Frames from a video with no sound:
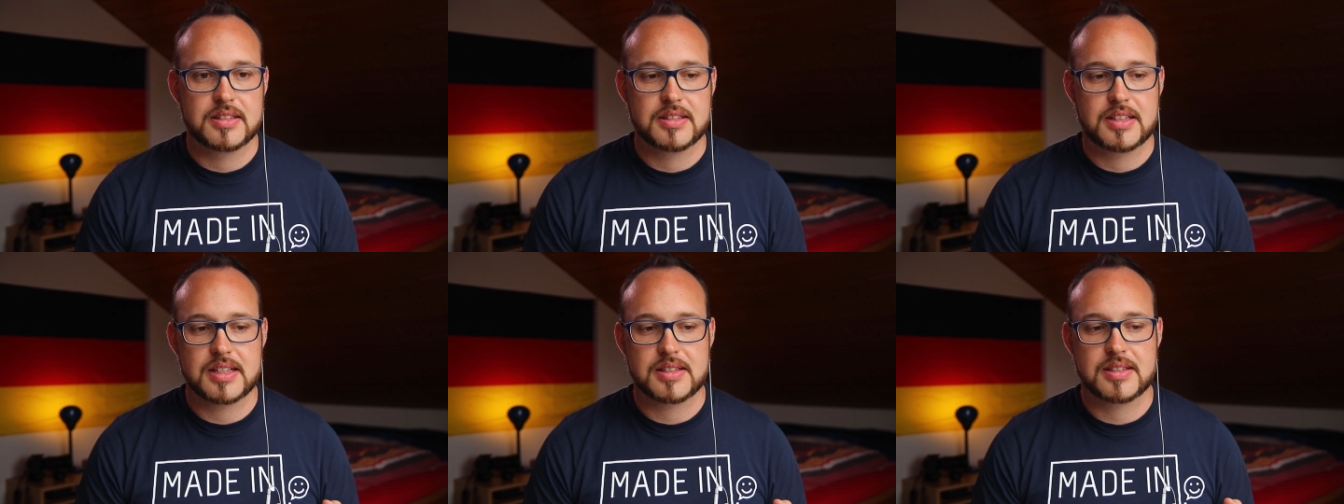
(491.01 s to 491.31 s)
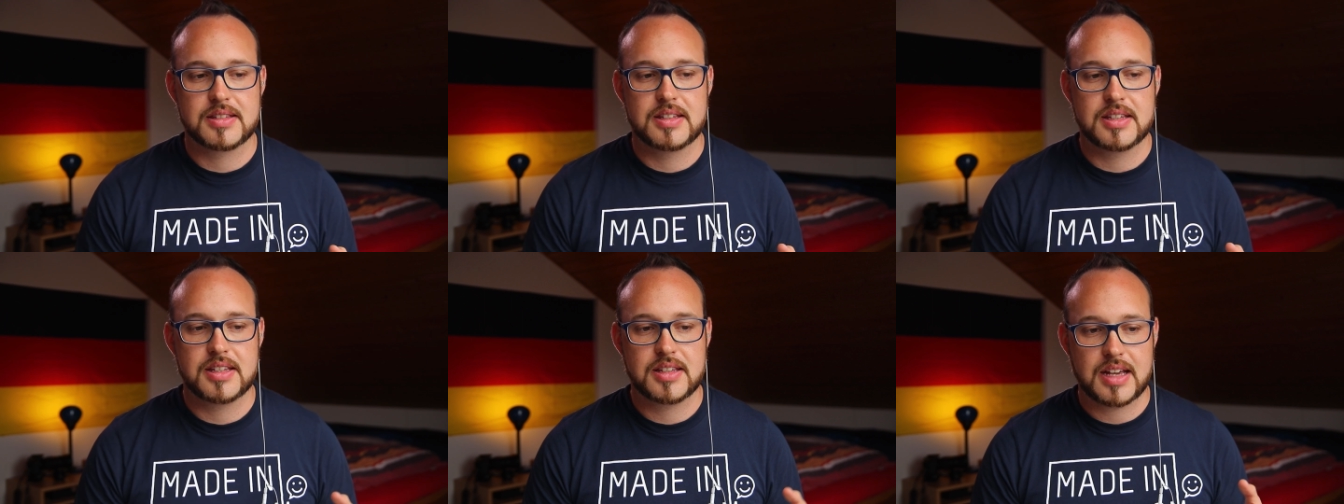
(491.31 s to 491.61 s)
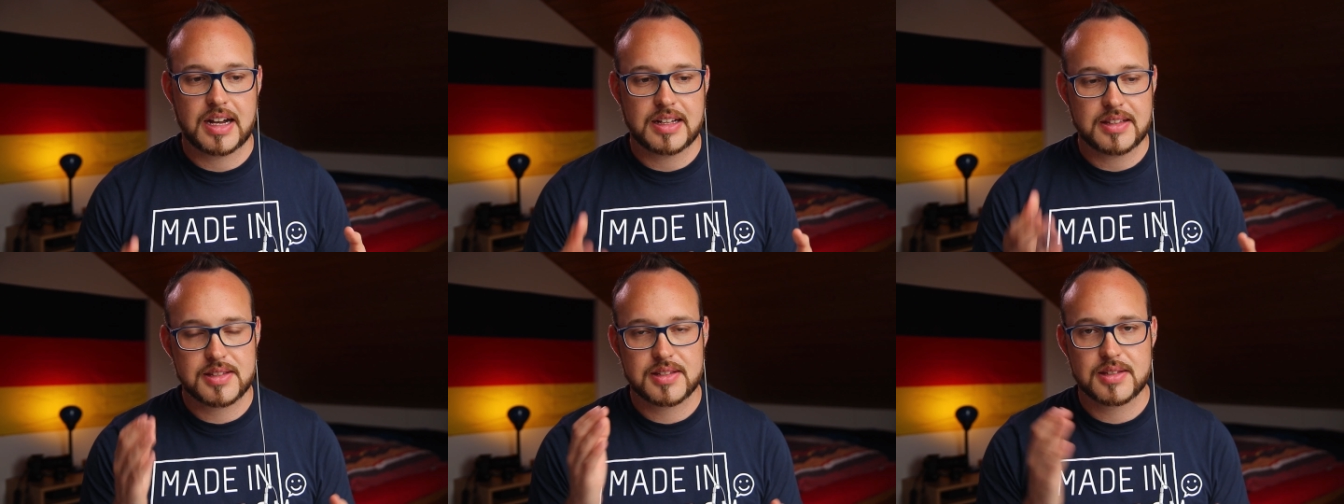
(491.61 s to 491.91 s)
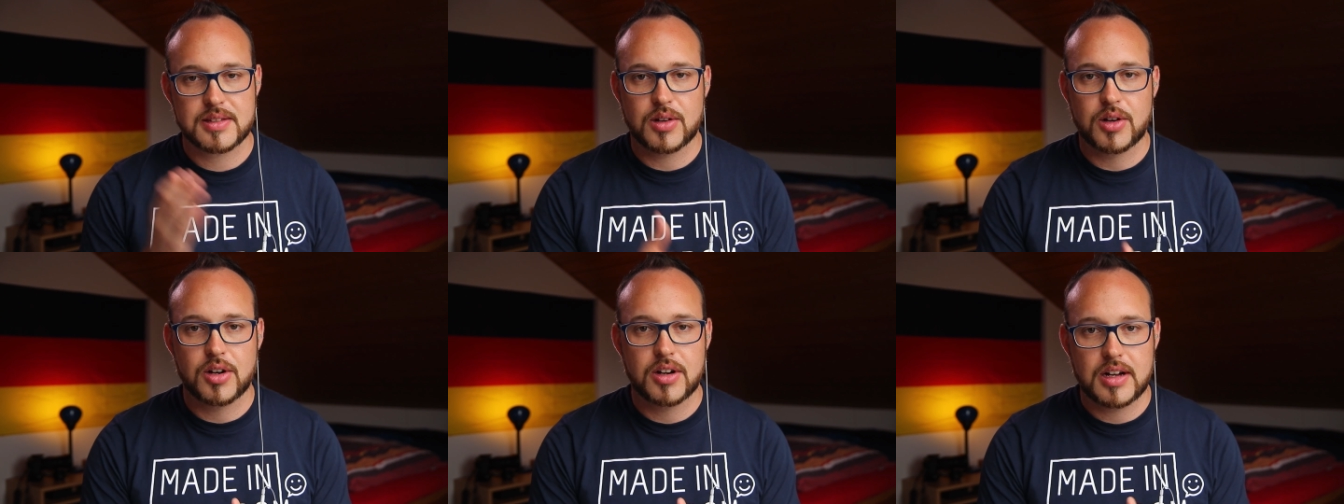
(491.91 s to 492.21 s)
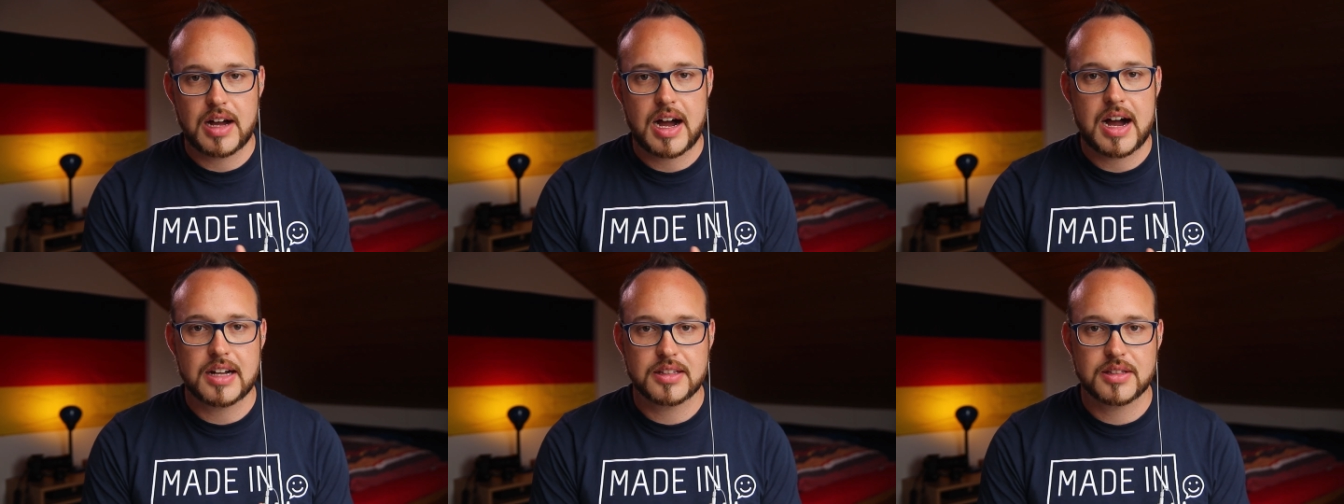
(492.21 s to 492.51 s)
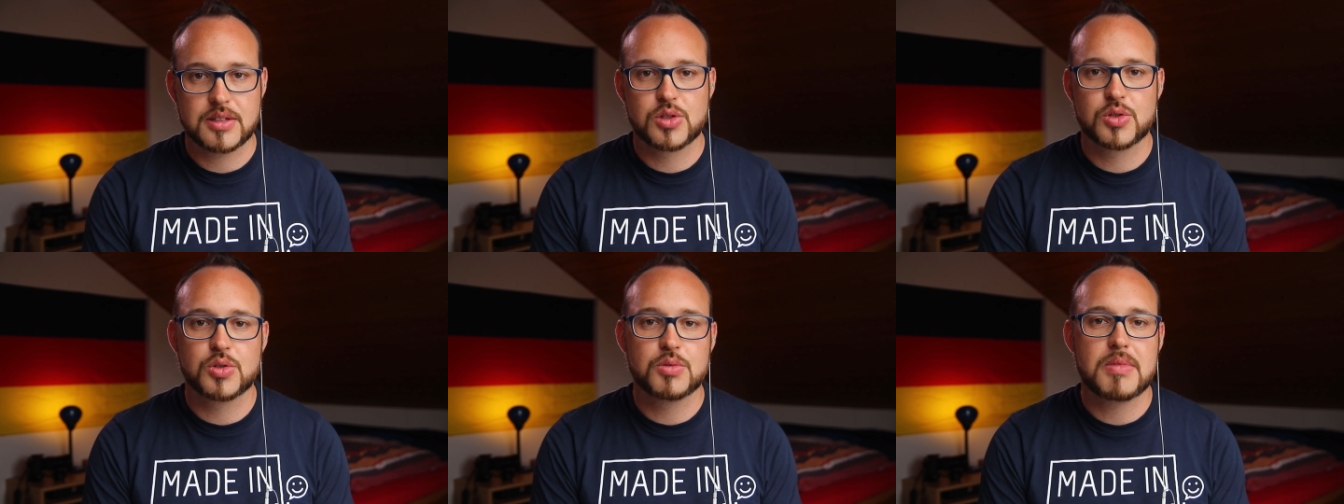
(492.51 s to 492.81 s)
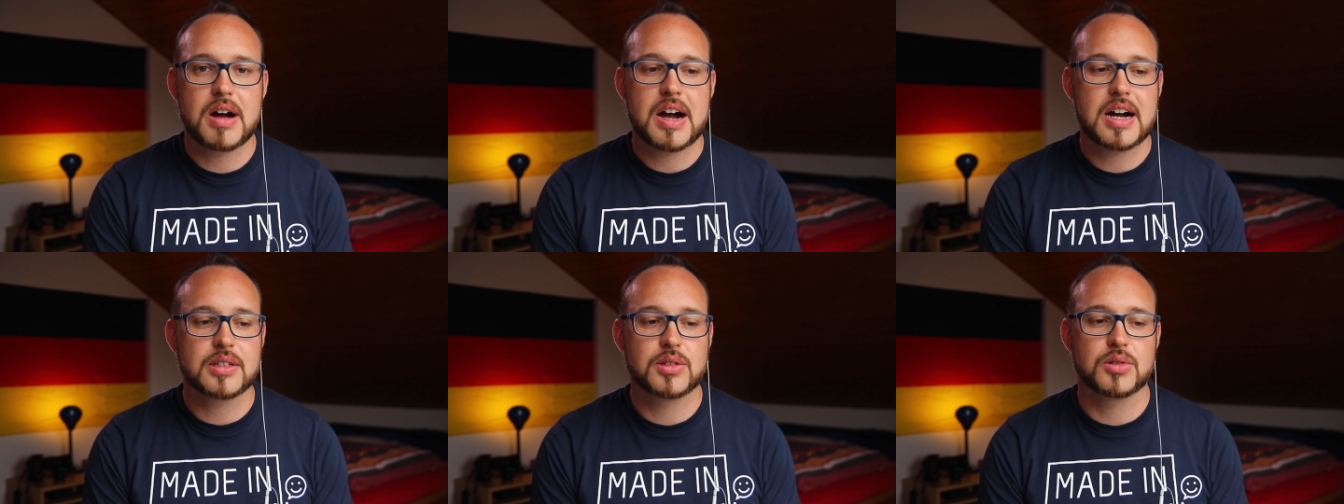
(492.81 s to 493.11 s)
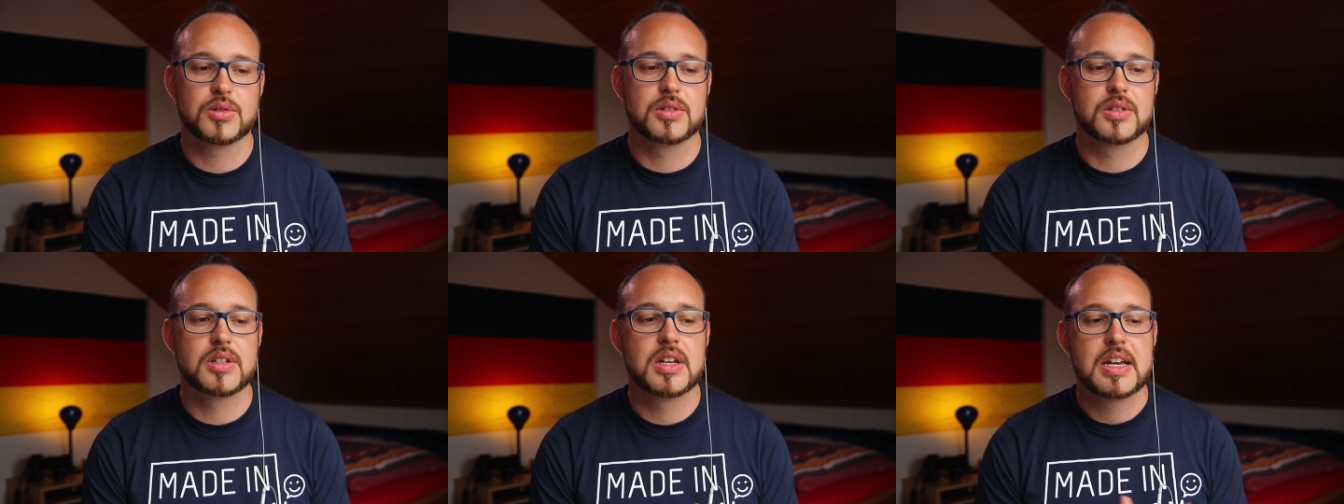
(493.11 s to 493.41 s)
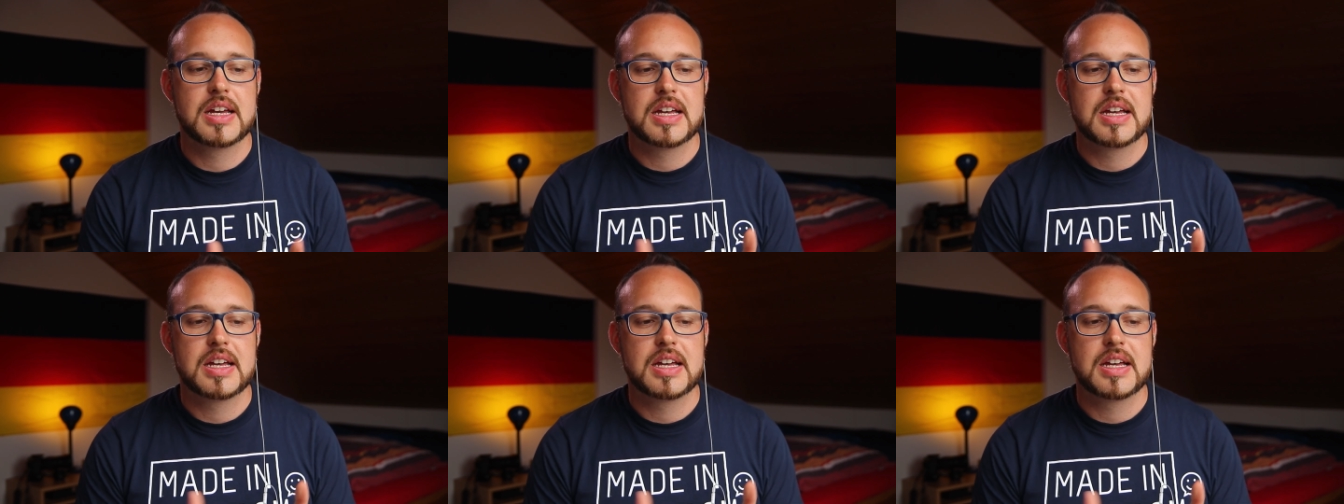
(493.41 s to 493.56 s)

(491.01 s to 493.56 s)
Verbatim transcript: das nicht ganz hart zumacht und